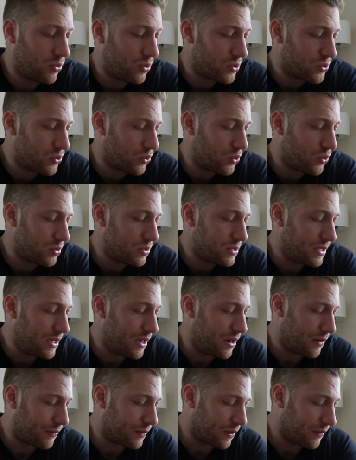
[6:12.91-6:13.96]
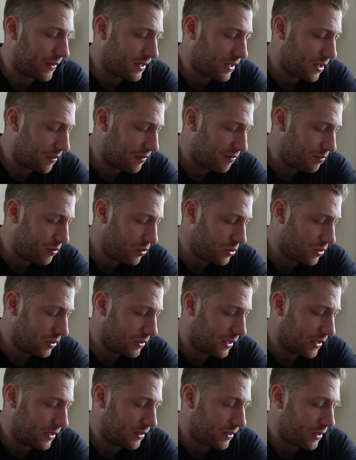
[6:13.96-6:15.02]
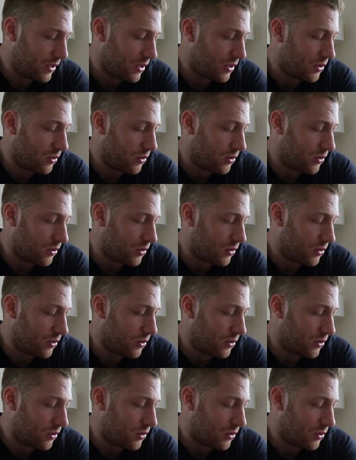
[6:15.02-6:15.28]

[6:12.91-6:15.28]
oder so und sieht ihn auf der Wettkampfbühne dann